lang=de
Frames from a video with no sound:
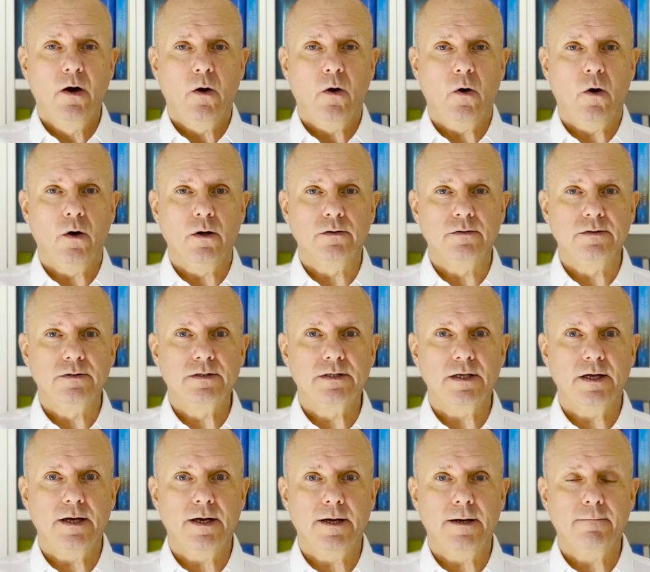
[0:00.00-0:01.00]
Und
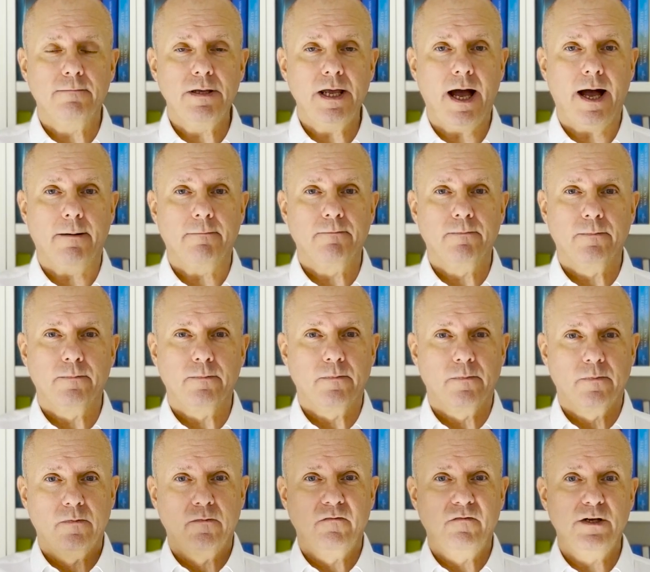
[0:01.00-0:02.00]
äh, ja,
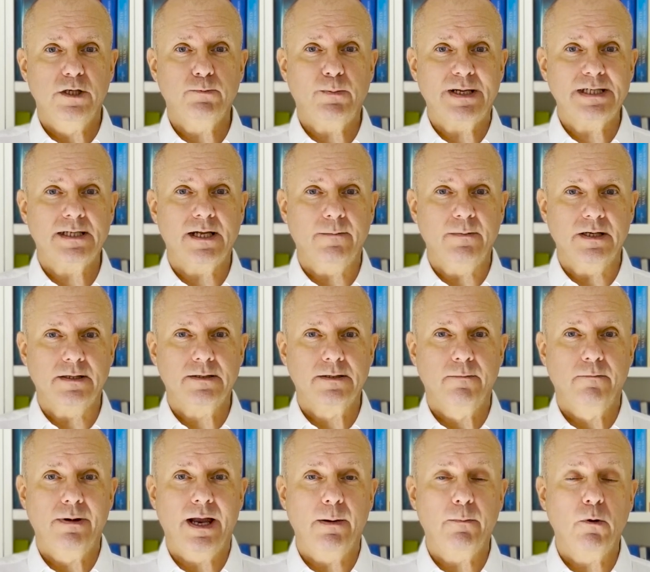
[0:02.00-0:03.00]
viel Spaß damit.
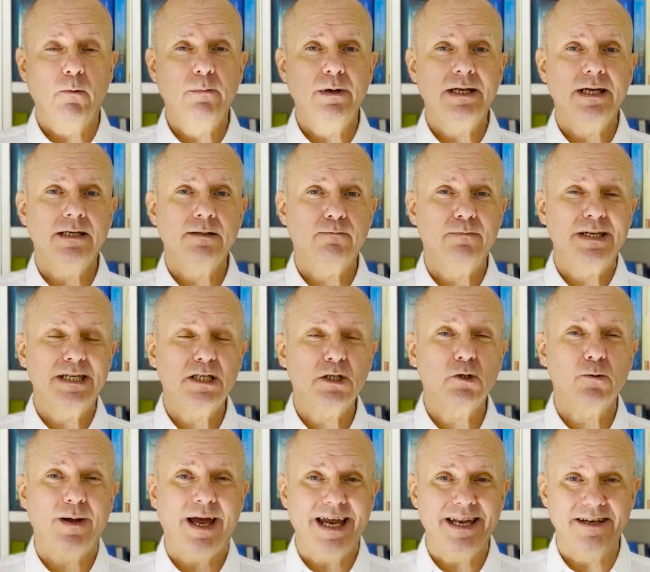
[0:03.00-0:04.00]
Bleib unbedingt bis
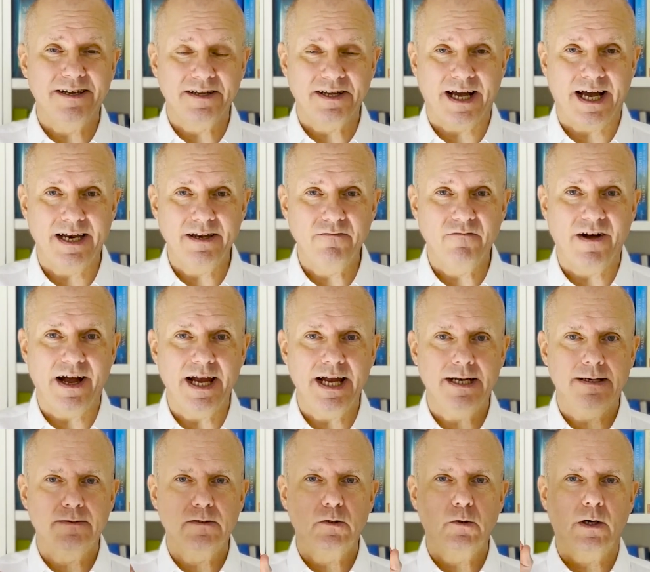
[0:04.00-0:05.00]
zum Ende dran,
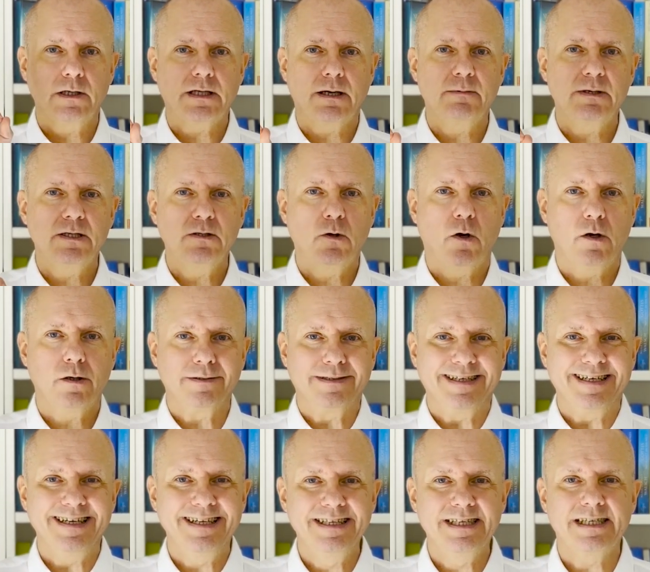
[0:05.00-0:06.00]
weil dort habe ich noch
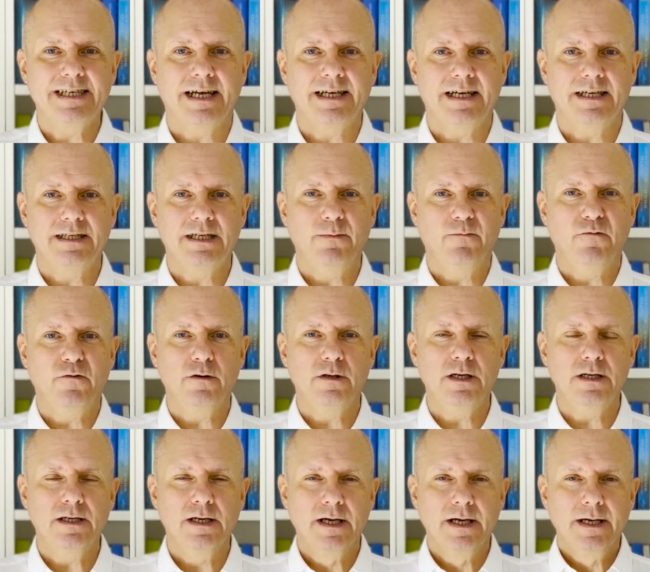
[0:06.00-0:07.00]
einen Insider-Tipp für
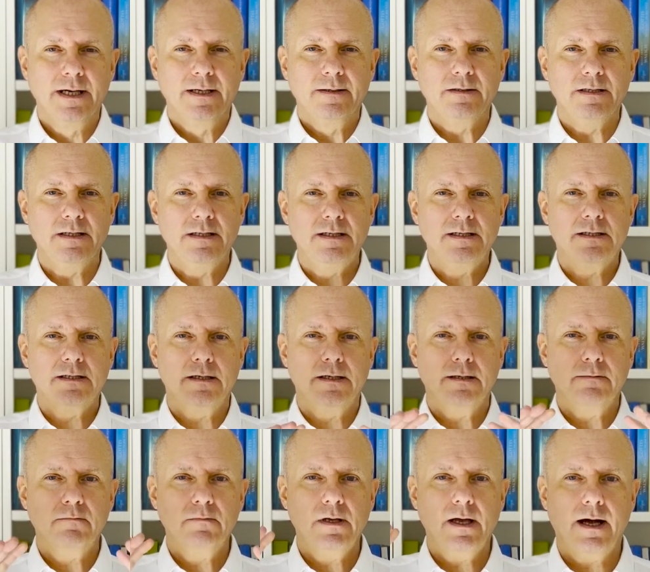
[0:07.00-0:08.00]
dich, die
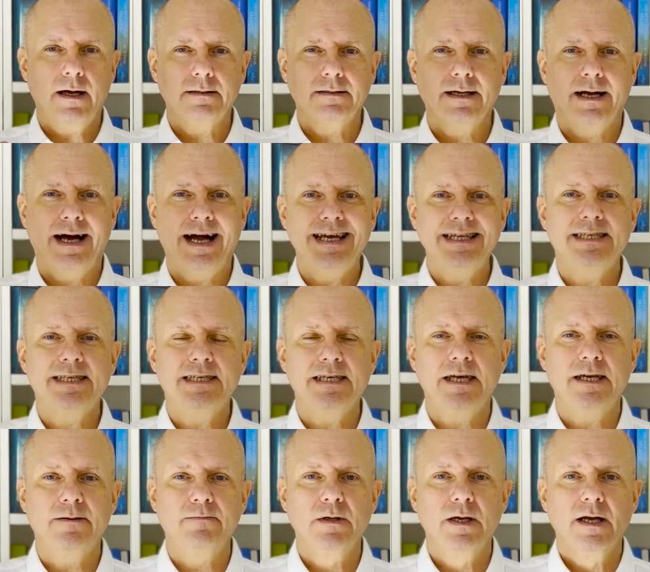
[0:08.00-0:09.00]
diese ja,
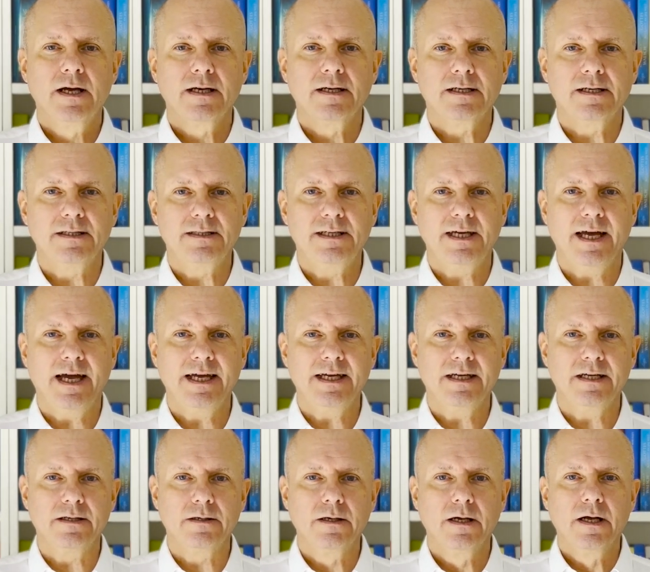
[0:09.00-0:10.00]
13
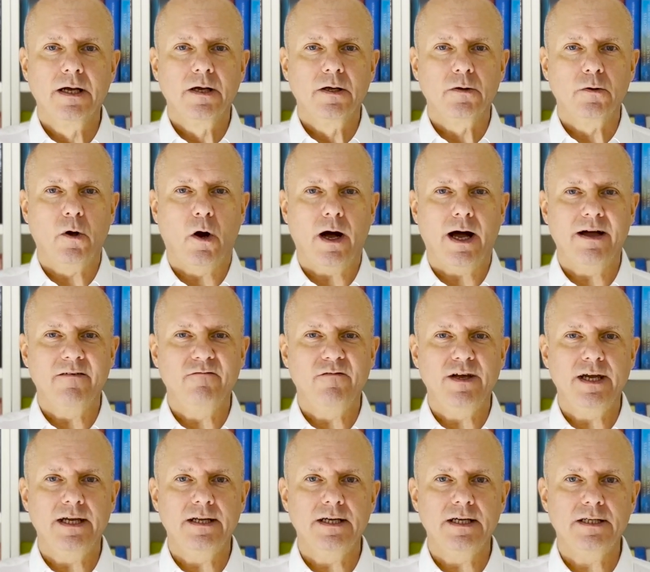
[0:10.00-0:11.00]
Kriterien noch ein
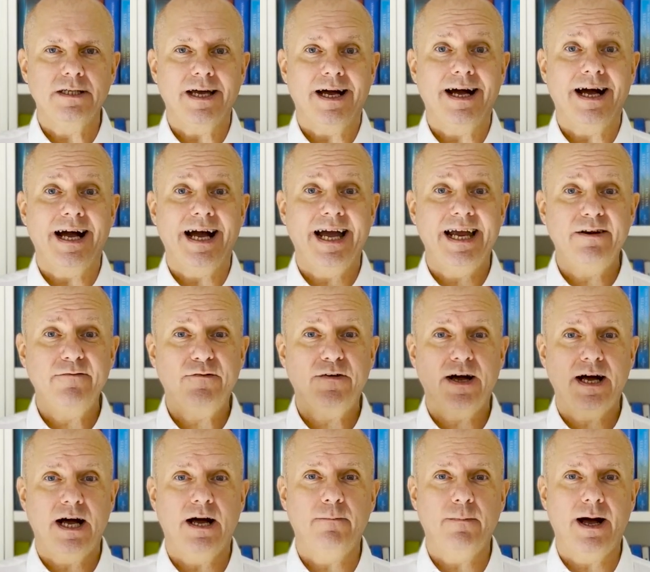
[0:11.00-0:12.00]
wenig
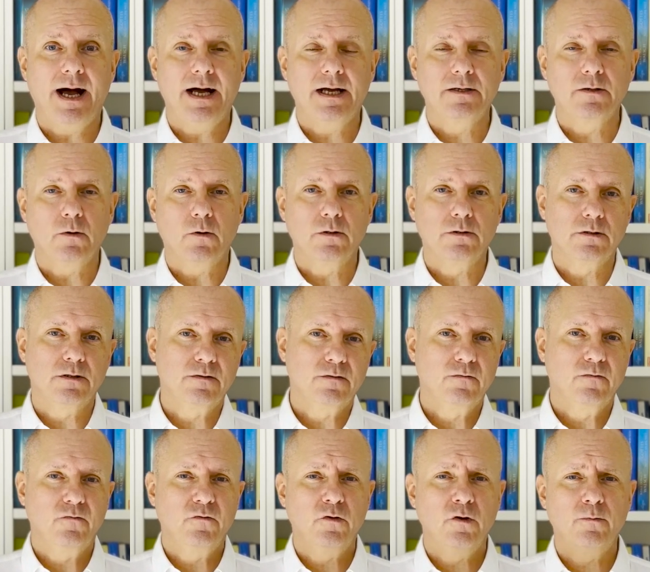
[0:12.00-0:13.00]
einfacher machen und
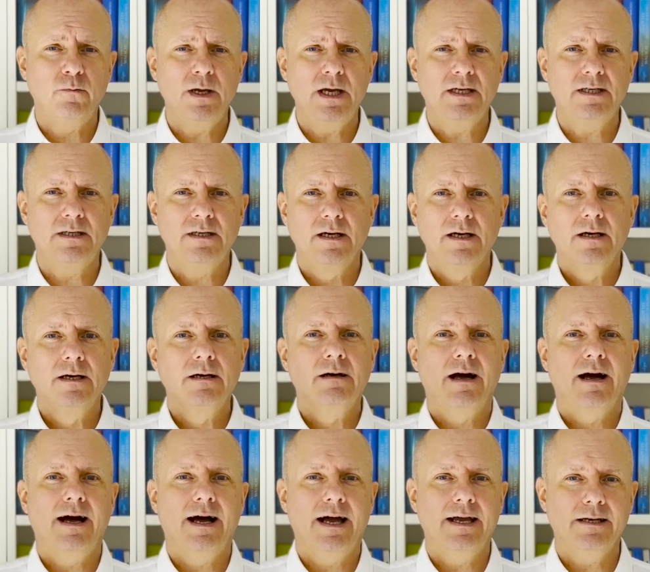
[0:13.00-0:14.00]
für mich
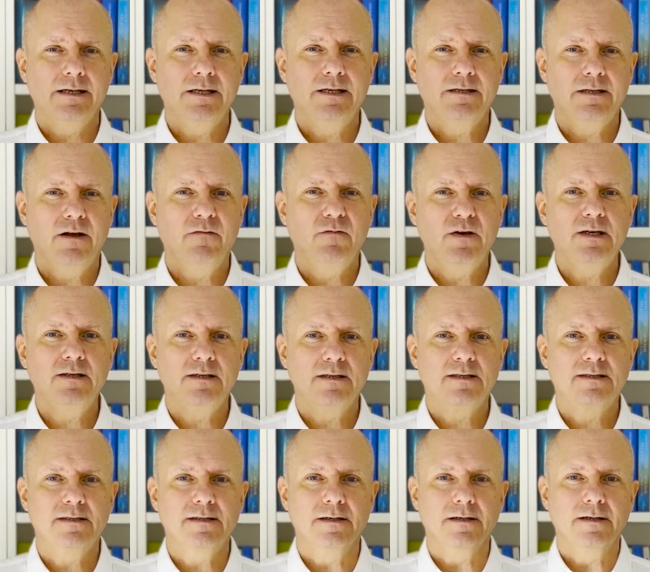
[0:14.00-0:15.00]
eigentlich der
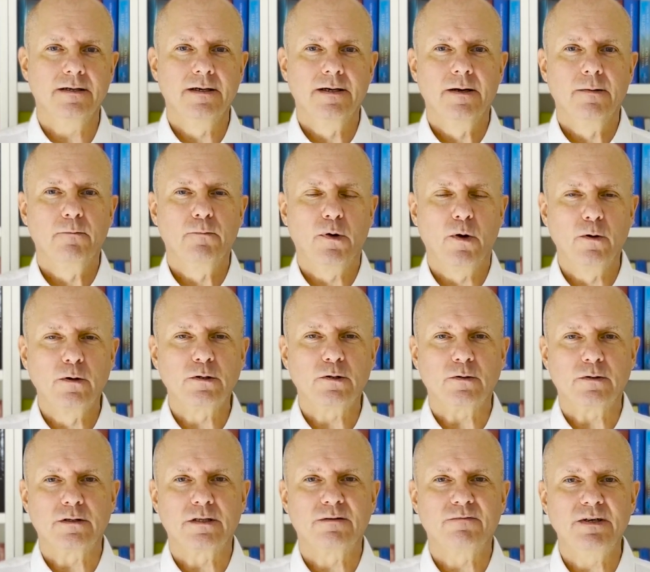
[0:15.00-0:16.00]
wichtigste Punkt
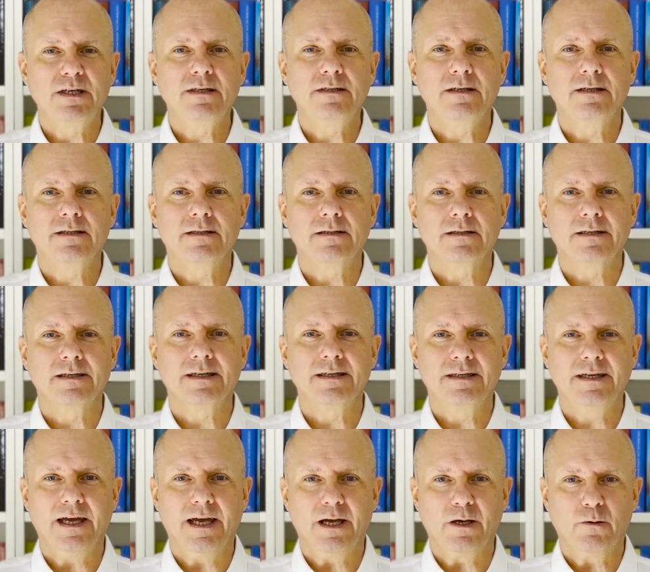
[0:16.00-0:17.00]
und das wichtigste
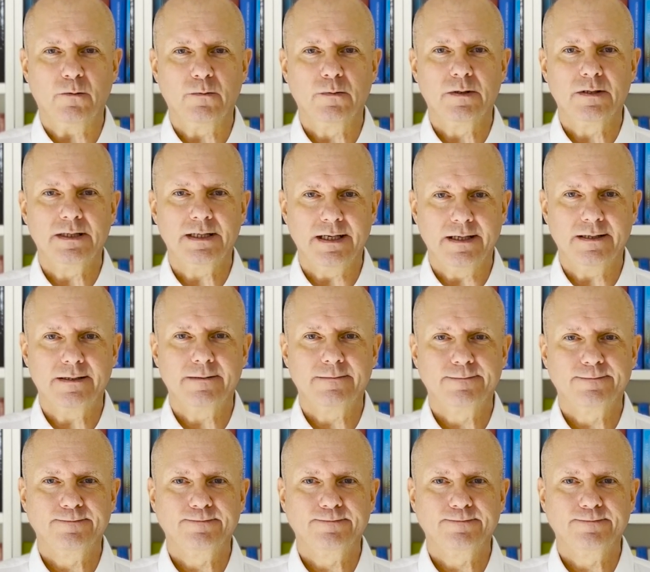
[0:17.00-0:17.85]
Kriterium sind.